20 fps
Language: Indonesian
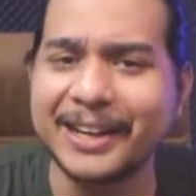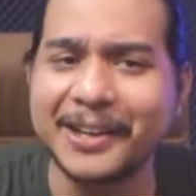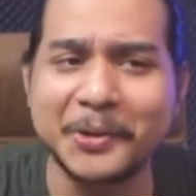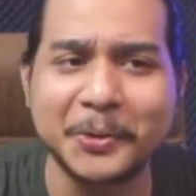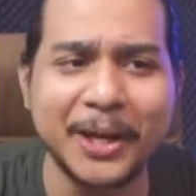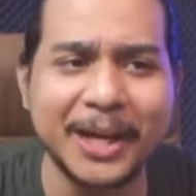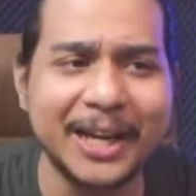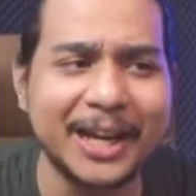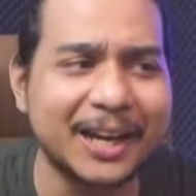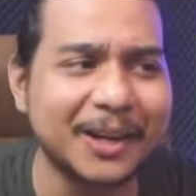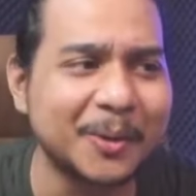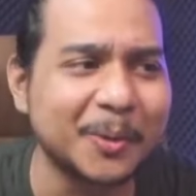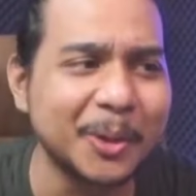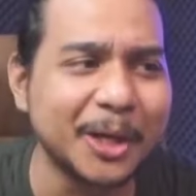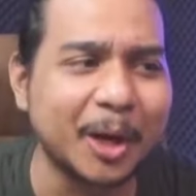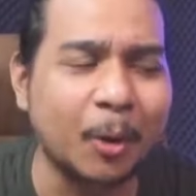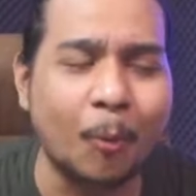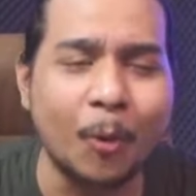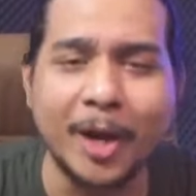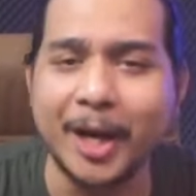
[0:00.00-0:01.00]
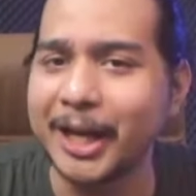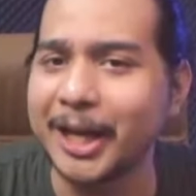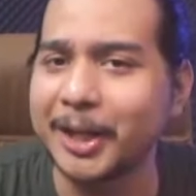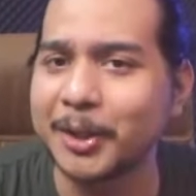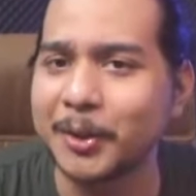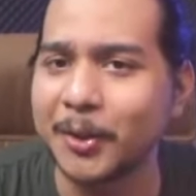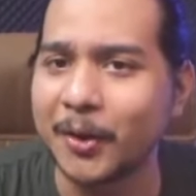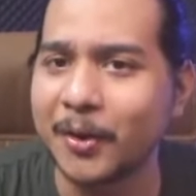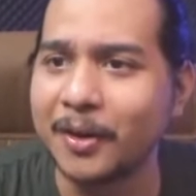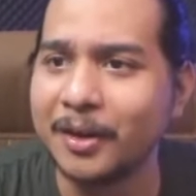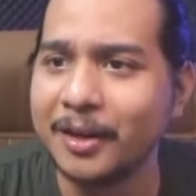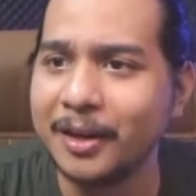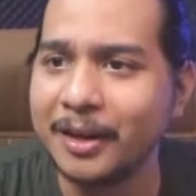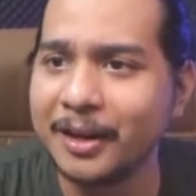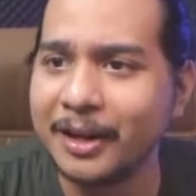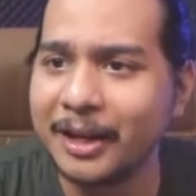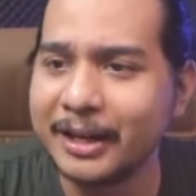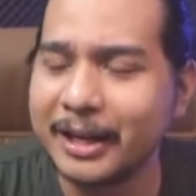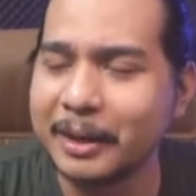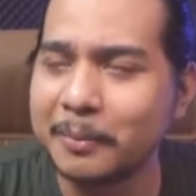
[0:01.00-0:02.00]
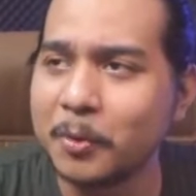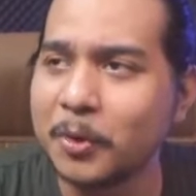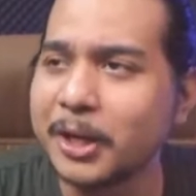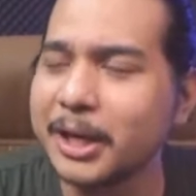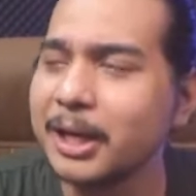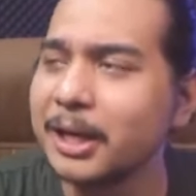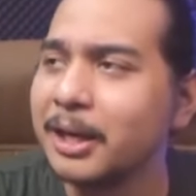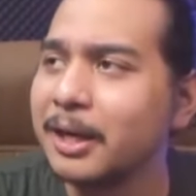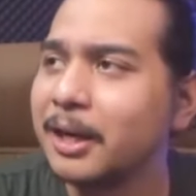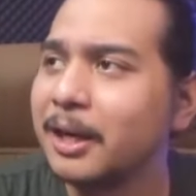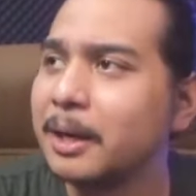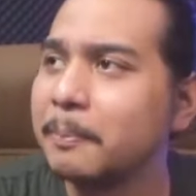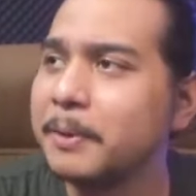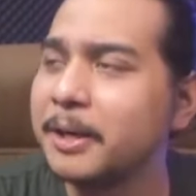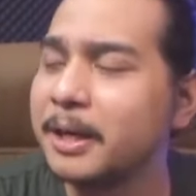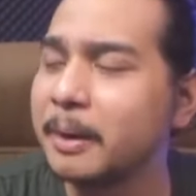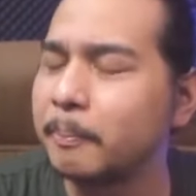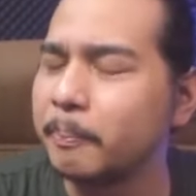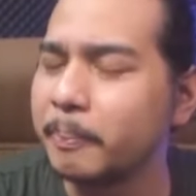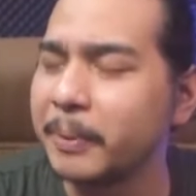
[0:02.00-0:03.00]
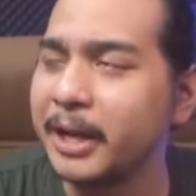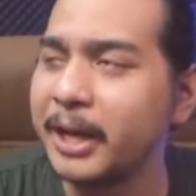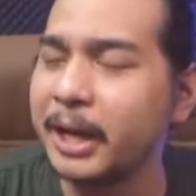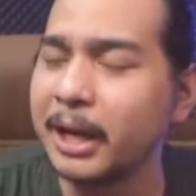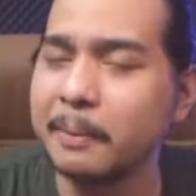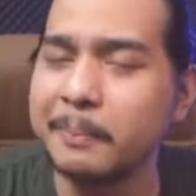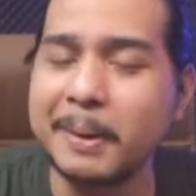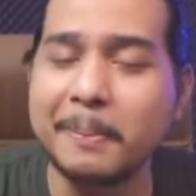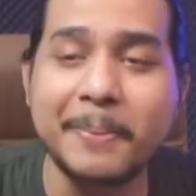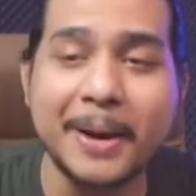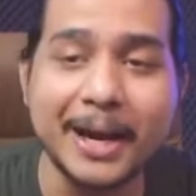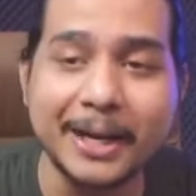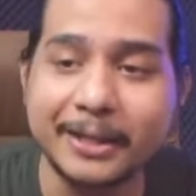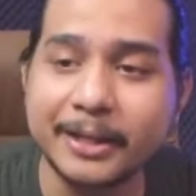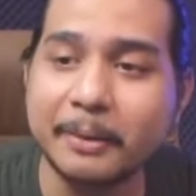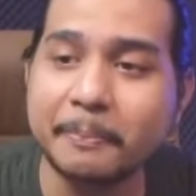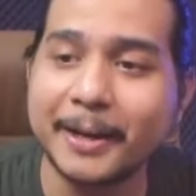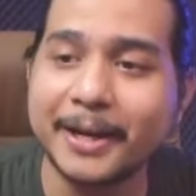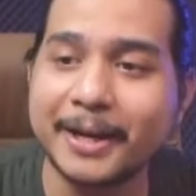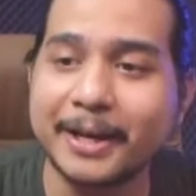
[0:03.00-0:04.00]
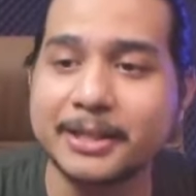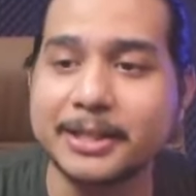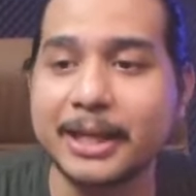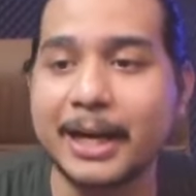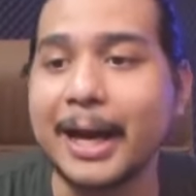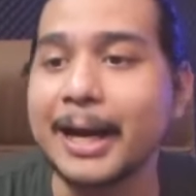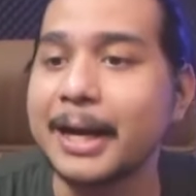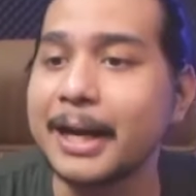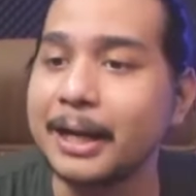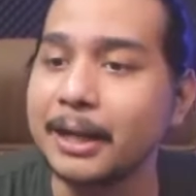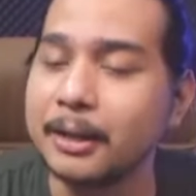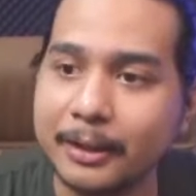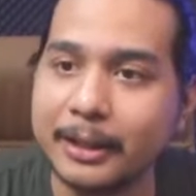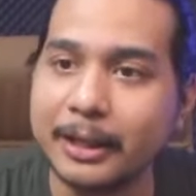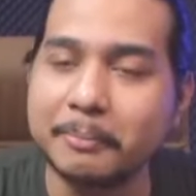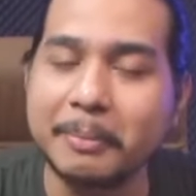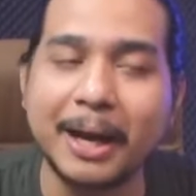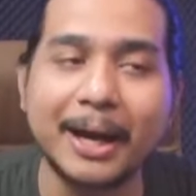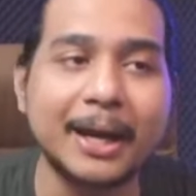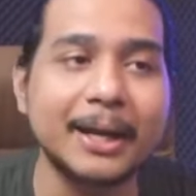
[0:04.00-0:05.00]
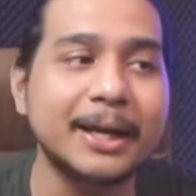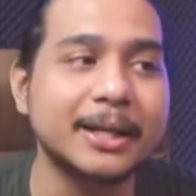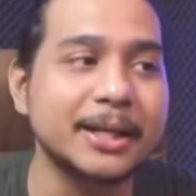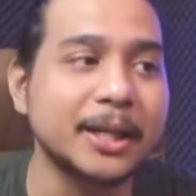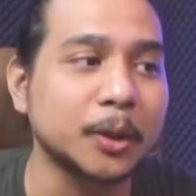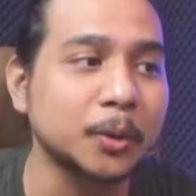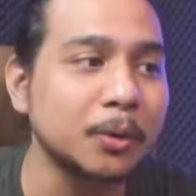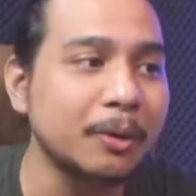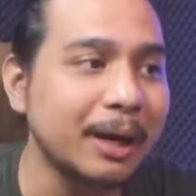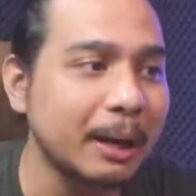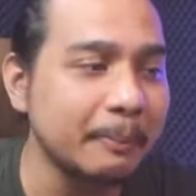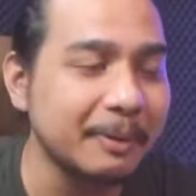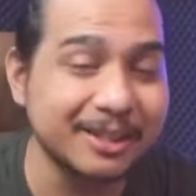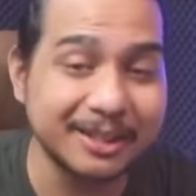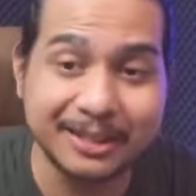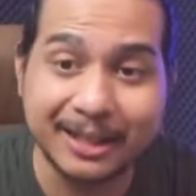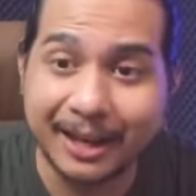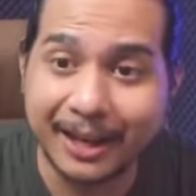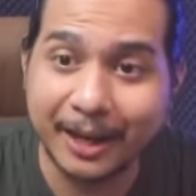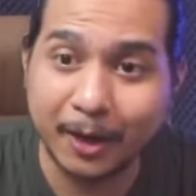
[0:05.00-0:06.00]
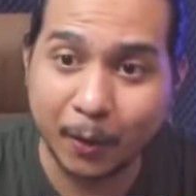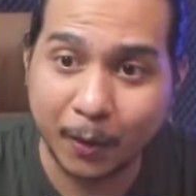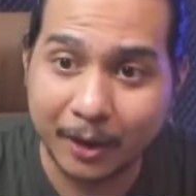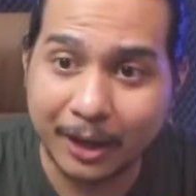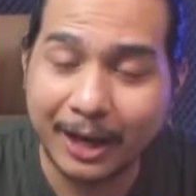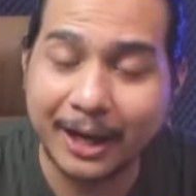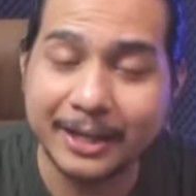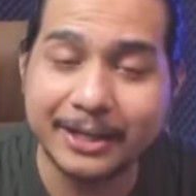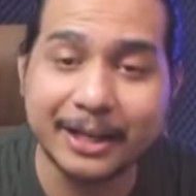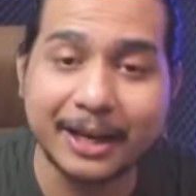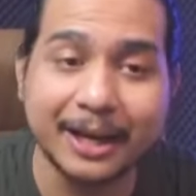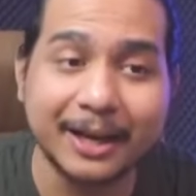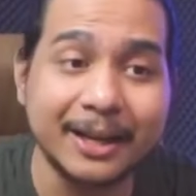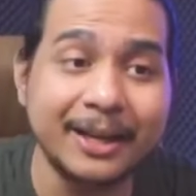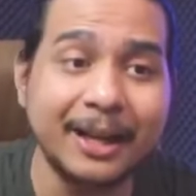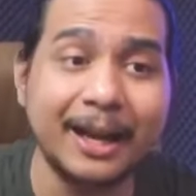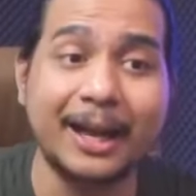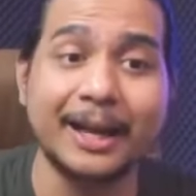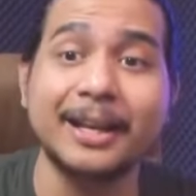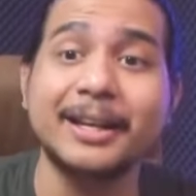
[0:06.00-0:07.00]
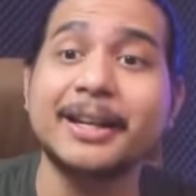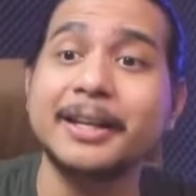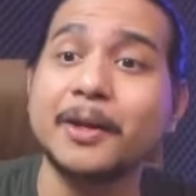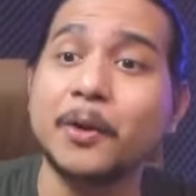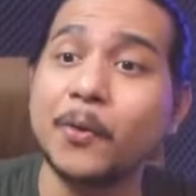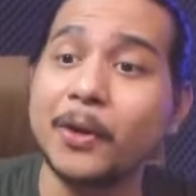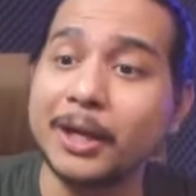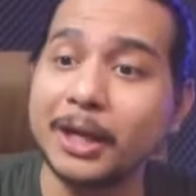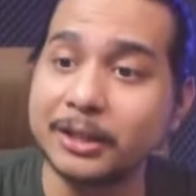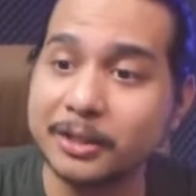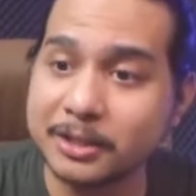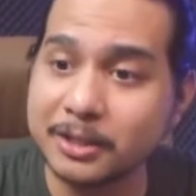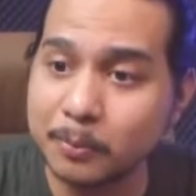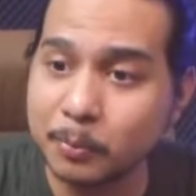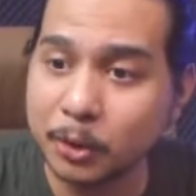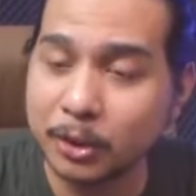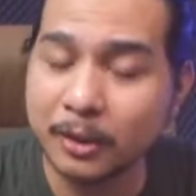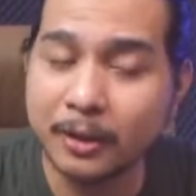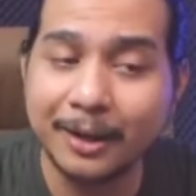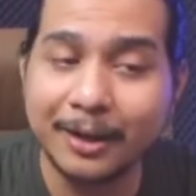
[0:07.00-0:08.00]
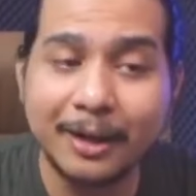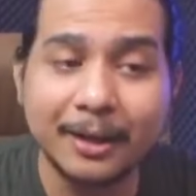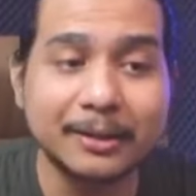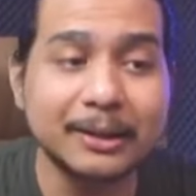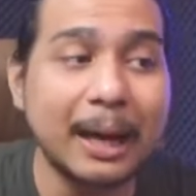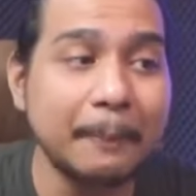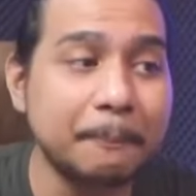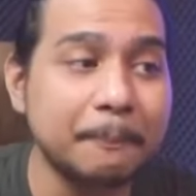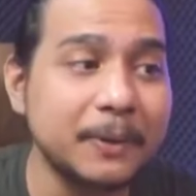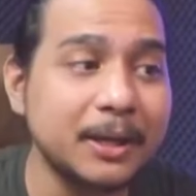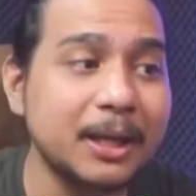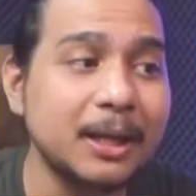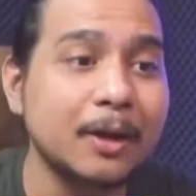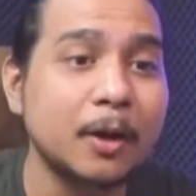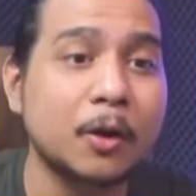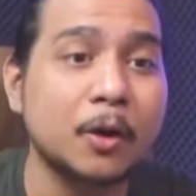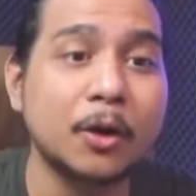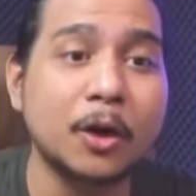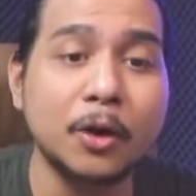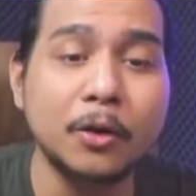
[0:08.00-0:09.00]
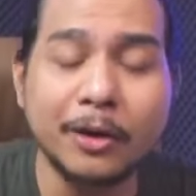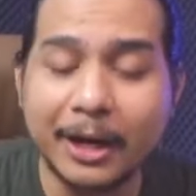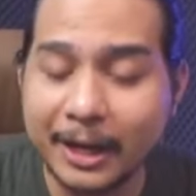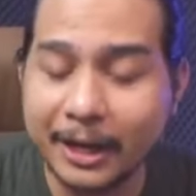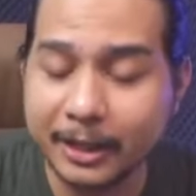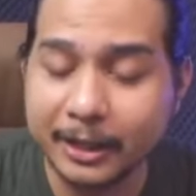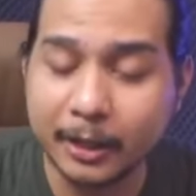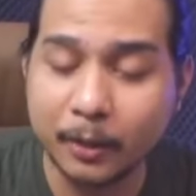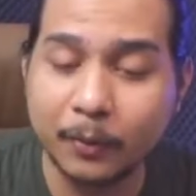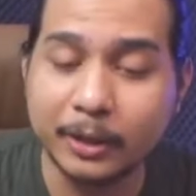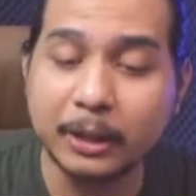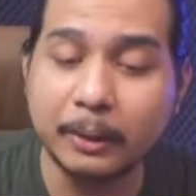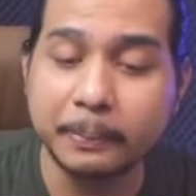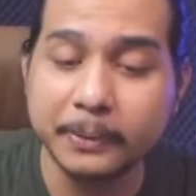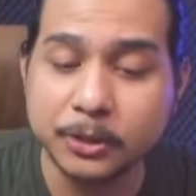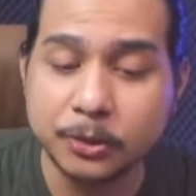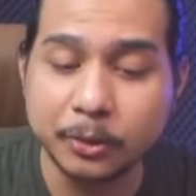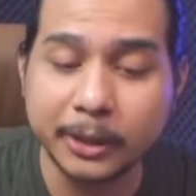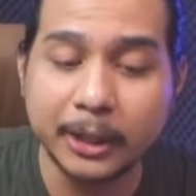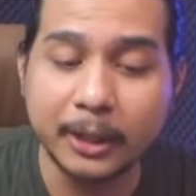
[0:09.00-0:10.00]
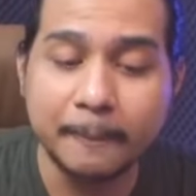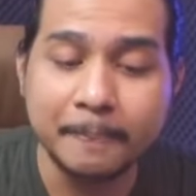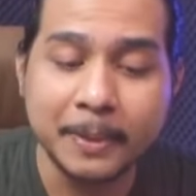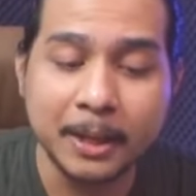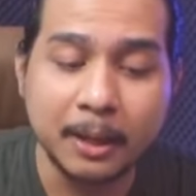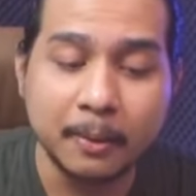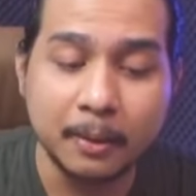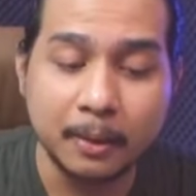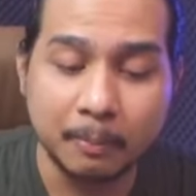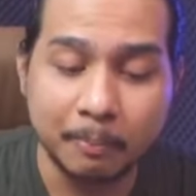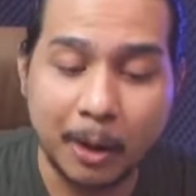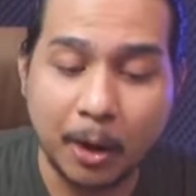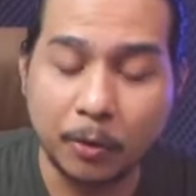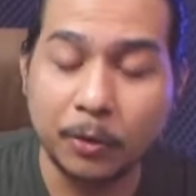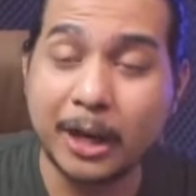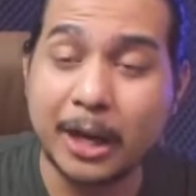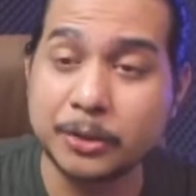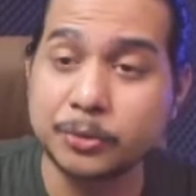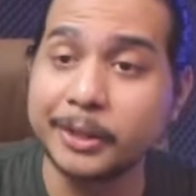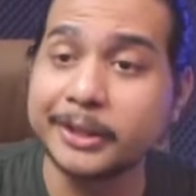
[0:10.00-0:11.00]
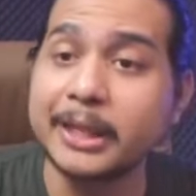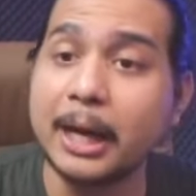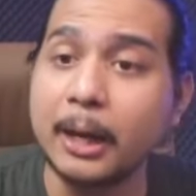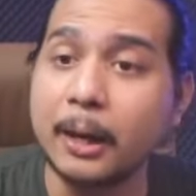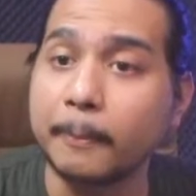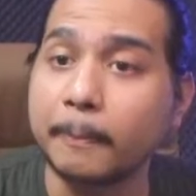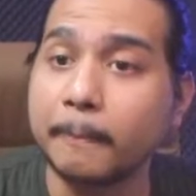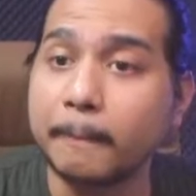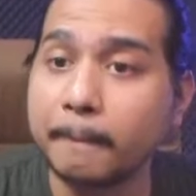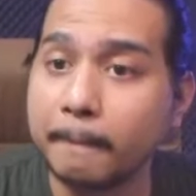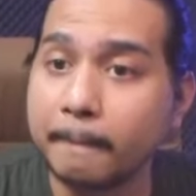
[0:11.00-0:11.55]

udah yang unik-unik gitu loh dan mungkin lebih yang pilih yang lebih baik daripada yang sekarang dan maka dari itu lo nggak bisa salahin orang hanya karena dia lahir dari keluarga tersebut tapi kalau lo lahir di keluarga pencuri mau lo langsung ditangkap